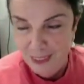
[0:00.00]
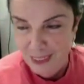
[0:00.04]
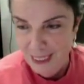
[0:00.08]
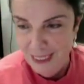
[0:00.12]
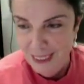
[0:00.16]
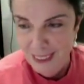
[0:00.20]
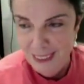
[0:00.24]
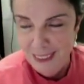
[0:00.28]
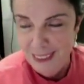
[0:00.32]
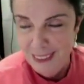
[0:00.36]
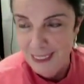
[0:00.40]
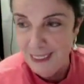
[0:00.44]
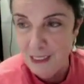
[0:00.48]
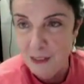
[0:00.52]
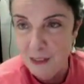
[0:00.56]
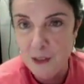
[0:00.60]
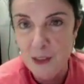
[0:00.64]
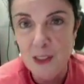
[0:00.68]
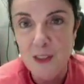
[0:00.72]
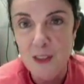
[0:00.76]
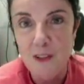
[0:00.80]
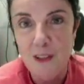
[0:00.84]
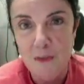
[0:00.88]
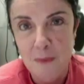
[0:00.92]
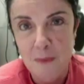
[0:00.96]
tem
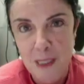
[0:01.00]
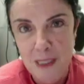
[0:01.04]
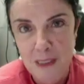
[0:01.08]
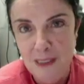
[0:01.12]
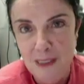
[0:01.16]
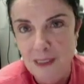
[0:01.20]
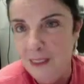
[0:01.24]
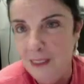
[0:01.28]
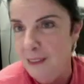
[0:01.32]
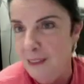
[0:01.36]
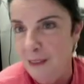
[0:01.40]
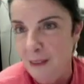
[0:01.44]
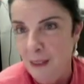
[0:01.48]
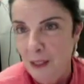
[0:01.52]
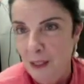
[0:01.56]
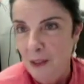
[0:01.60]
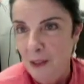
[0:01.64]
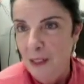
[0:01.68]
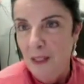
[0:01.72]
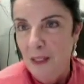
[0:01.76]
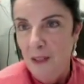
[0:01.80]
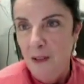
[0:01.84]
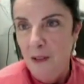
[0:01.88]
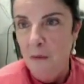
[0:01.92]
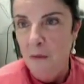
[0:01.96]
exaustivamente
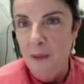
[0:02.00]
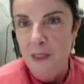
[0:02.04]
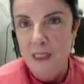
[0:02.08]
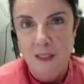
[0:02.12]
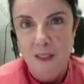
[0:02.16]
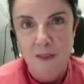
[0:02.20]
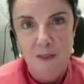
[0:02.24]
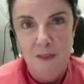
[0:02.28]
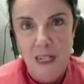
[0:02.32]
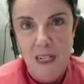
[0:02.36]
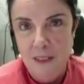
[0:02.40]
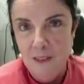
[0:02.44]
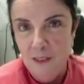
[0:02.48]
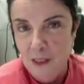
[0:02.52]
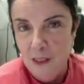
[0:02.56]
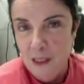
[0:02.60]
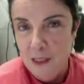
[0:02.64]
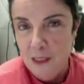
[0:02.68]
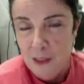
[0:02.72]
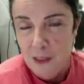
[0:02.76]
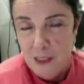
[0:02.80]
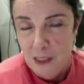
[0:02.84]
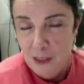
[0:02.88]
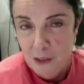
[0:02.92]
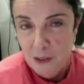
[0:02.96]
observado
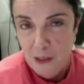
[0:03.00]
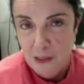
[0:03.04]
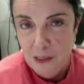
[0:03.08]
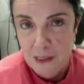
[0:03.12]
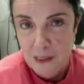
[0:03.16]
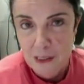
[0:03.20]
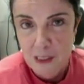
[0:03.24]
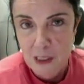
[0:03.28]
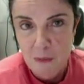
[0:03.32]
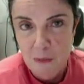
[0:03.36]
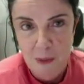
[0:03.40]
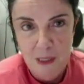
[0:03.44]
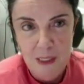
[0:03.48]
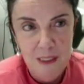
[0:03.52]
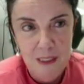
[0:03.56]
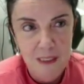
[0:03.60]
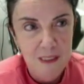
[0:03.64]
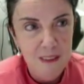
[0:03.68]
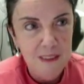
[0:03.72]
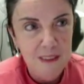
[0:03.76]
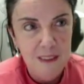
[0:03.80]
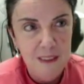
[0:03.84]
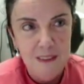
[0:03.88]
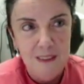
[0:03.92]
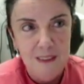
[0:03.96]
nas, nas, nossas
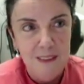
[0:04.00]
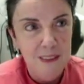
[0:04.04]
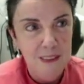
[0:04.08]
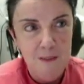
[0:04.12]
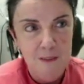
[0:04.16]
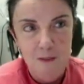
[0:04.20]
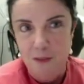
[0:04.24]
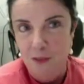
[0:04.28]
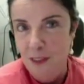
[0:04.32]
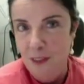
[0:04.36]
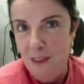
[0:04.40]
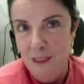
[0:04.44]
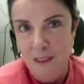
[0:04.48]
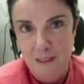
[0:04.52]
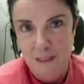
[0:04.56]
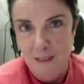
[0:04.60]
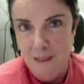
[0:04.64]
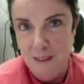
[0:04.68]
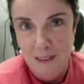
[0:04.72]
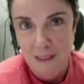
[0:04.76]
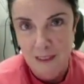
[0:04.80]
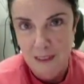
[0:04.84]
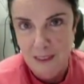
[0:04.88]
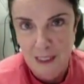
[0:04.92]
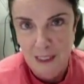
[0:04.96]
experiências e, enfim,
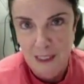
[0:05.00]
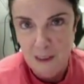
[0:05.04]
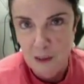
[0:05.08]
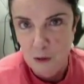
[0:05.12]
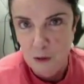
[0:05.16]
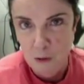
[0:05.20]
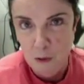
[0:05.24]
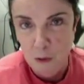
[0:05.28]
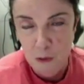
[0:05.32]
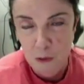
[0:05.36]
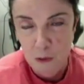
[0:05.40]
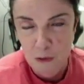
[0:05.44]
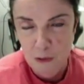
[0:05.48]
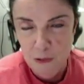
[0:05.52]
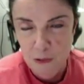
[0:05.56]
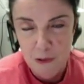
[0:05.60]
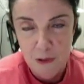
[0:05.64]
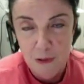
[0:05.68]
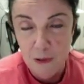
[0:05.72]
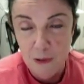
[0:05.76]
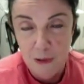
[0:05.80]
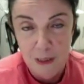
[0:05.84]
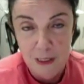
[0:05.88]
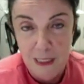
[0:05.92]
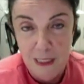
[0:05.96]
está em
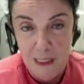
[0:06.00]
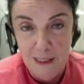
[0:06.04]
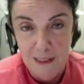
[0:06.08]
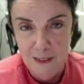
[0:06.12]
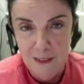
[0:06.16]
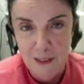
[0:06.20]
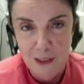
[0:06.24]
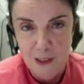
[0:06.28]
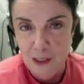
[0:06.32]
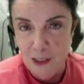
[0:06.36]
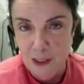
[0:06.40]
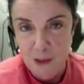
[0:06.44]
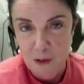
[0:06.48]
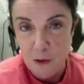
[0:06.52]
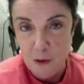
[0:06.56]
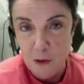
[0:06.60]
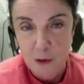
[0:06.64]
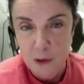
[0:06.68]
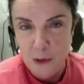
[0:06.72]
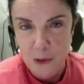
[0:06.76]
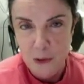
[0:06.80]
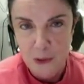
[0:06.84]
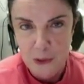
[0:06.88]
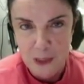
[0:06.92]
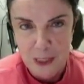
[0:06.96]
todos os cantos, em
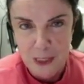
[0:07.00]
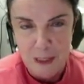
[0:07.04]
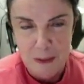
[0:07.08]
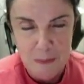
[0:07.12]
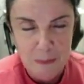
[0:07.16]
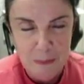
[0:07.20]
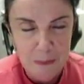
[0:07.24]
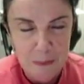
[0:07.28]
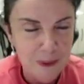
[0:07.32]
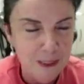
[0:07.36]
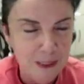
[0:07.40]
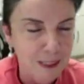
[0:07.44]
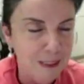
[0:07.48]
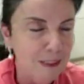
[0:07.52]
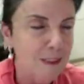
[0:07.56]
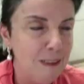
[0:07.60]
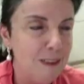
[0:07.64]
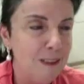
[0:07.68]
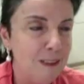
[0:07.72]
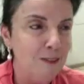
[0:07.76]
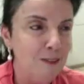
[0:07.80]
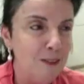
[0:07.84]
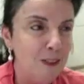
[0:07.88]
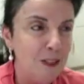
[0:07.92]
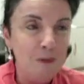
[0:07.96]
todos os tempos, né?
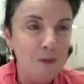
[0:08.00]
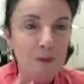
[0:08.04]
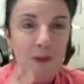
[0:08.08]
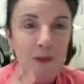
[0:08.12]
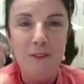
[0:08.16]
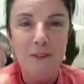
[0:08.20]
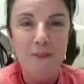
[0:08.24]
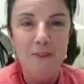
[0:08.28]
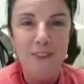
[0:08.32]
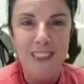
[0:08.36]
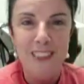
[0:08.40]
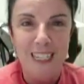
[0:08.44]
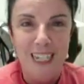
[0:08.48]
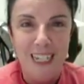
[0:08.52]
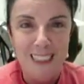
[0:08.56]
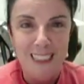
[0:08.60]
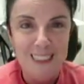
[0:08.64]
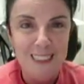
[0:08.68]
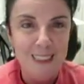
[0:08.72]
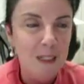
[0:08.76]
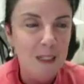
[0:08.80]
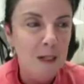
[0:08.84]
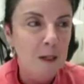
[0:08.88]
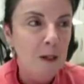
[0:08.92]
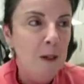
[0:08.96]
Não é nenhuma
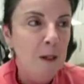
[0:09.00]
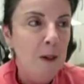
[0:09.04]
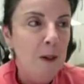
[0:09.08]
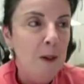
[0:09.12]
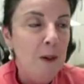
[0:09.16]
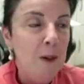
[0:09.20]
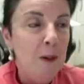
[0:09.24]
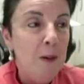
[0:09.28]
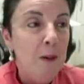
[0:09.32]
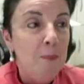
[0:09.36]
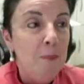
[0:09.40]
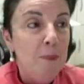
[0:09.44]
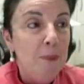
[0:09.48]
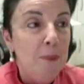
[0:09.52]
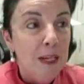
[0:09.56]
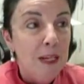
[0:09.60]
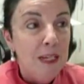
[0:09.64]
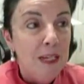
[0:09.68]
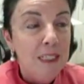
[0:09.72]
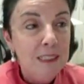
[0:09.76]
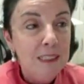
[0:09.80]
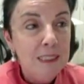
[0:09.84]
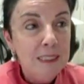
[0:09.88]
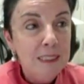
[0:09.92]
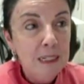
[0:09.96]
novidade.
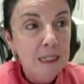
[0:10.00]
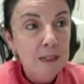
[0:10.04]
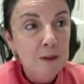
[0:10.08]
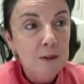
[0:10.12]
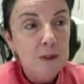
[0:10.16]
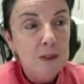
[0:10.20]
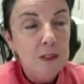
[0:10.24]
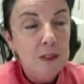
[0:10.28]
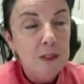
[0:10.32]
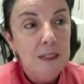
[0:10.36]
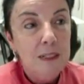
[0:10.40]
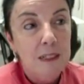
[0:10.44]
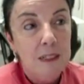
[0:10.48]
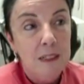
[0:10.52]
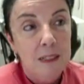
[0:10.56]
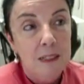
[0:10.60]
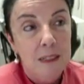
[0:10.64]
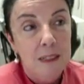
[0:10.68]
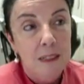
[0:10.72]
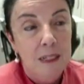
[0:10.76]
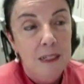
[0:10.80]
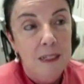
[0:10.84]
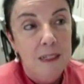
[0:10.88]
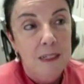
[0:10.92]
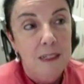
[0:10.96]
Então,
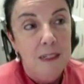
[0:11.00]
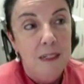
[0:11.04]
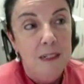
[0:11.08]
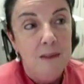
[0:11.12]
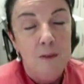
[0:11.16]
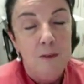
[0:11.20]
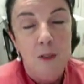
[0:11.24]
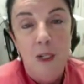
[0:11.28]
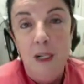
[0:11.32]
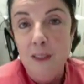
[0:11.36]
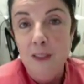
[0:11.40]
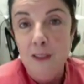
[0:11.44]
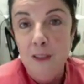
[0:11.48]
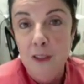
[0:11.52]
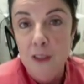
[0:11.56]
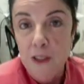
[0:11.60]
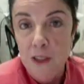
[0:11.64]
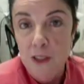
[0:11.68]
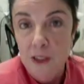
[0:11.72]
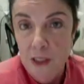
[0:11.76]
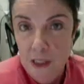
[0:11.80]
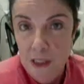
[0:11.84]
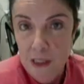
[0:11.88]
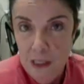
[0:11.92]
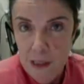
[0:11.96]
a, a, o
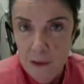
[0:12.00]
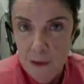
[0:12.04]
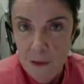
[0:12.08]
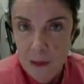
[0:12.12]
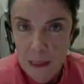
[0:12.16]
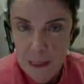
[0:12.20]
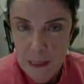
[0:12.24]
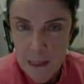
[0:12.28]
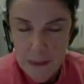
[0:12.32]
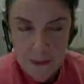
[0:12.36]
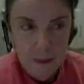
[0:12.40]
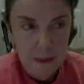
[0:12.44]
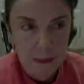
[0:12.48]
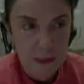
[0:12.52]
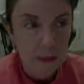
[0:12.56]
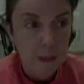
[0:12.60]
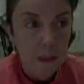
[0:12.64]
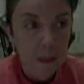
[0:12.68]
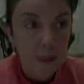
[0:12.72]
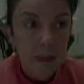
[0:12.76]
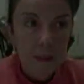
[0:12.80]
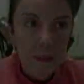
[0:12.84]
raciocínio é assim: